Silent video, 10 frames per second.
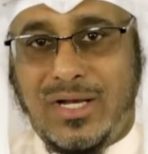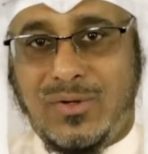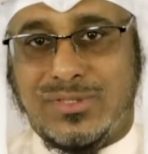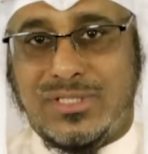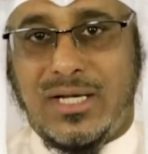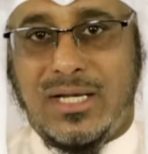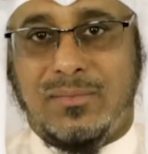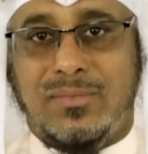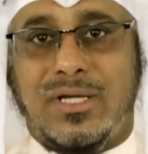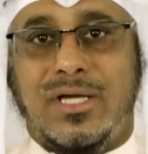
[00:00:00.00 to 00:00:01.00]
عليه
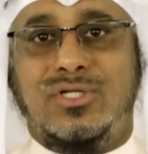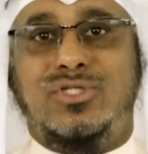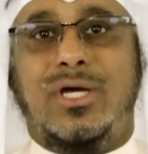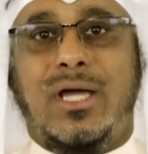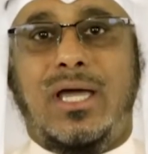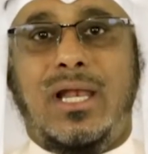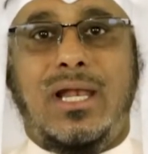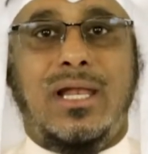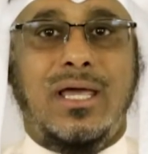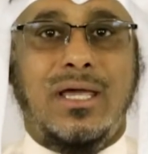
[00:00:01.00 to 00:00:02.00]
وسلم
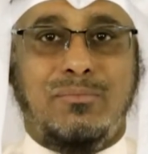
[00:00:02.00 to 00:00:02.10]
اجعل